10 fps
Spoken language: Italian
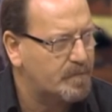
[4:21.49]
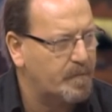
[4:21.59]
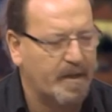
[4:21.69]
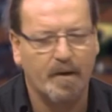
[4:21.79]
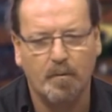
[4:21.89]

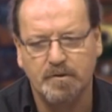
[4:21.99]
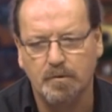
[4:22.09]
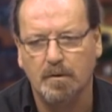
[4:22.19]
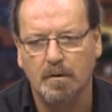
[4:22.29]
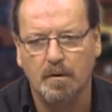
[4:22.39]
perché
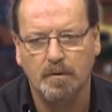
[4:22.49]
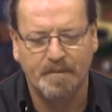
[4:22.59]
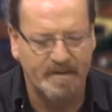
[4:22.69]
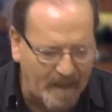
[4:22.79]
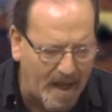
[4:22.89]
questo eh,
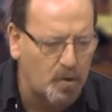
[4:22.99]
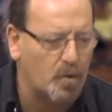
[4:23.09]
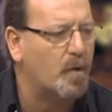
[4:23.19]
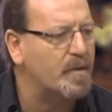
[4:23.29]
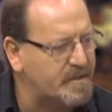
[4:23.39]

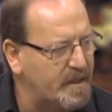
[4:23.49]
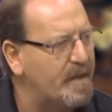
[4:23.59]
spettacolo e questi